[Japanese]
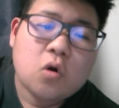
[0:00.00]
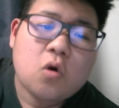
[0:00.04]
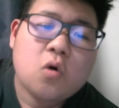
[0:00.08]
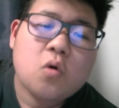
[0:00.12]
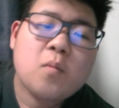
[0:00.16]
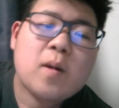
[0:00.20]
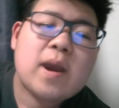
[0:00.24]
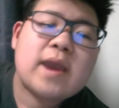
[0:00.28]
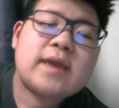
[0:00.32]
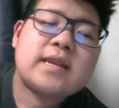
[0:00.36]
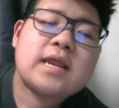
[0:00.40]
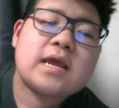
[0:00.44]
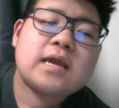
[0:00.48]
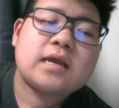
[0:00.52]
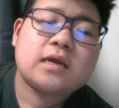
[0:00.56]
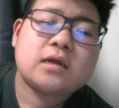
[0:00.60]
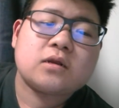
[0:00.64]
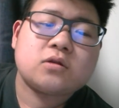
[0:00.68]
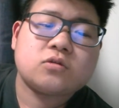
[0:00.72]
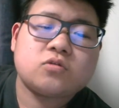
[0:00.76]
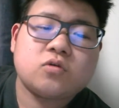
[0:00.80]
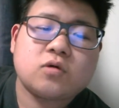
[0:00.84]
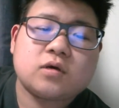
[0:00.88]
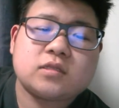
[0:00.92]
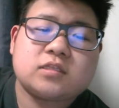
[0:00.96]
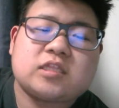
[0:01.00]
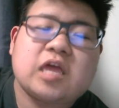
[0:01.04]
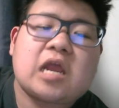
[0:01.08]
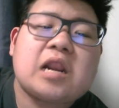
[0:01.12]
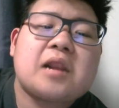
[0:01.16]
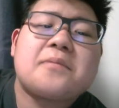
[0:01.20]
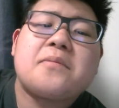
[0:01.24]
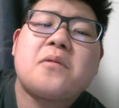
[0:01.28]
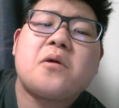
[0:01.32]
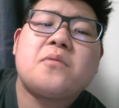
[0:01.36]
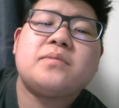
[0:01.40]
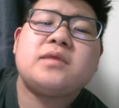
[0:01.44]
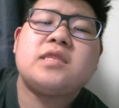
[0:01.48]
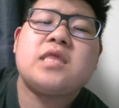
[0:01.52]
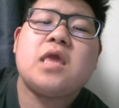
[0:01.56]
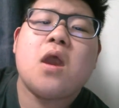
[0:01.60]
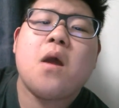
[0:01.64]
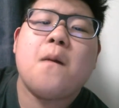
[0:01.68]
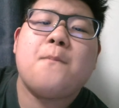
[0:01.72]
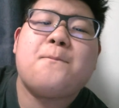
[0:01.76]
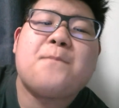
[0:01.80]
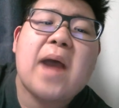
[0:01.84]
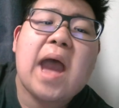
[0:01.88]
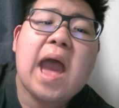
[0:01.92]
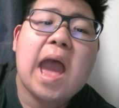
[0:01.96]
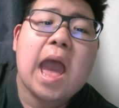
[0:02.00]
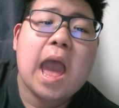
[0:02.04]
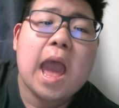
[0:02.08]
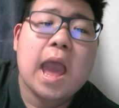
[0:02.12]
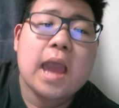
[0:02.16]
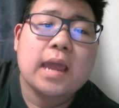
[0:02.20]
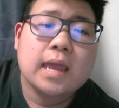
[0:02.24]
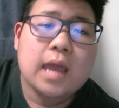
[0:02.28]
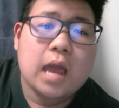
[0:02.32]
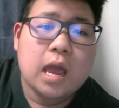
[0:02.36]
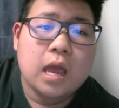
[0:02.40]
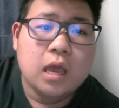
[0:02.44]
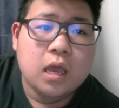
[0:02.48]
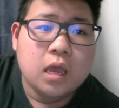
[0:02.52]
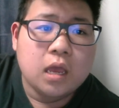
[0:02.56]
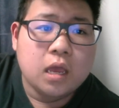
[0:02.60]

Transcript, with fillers: お前なんかの動画誰も見ねえよ、バーカ。